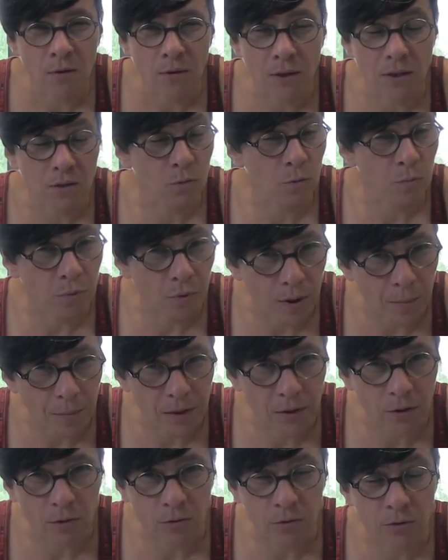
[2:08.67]
qu'est-ce qu'on pourrait
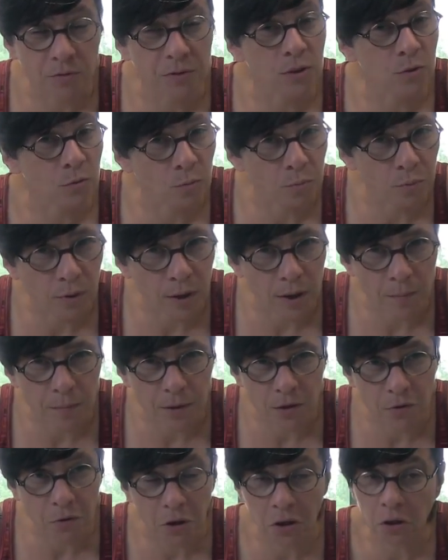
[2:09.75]
mettre en œuvre, qu'est-ce qu'on pourrait
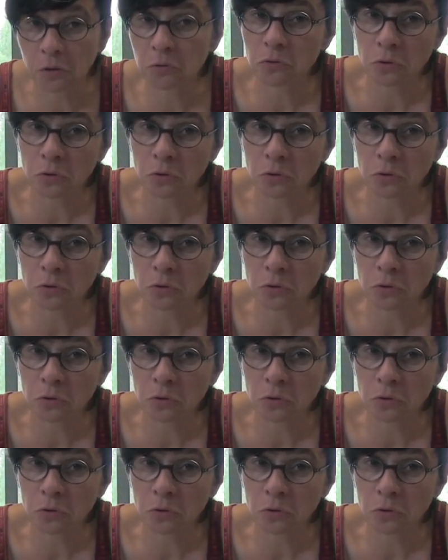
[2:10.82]
améliorer,